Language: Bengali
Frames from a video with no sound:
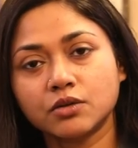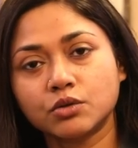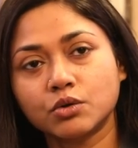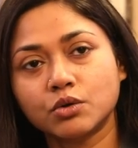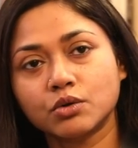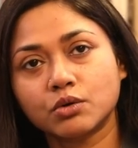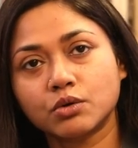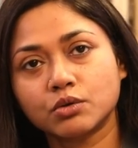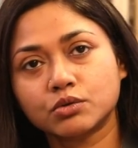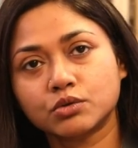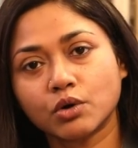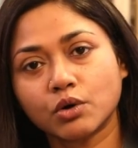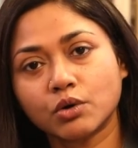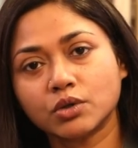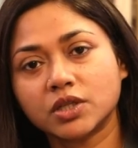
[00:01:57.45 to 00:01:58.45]
তো
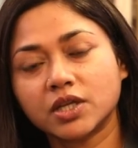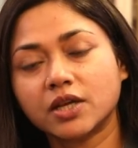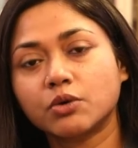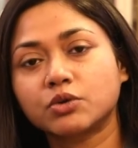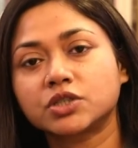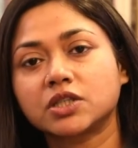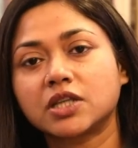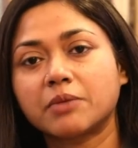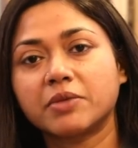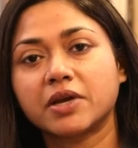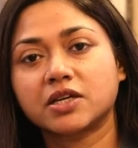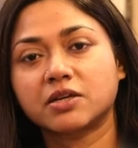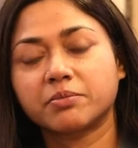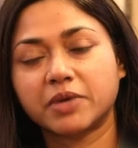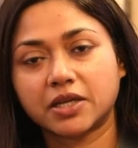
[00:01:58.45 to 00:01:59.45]
তখন থেকে ওর সাথে আমি একটা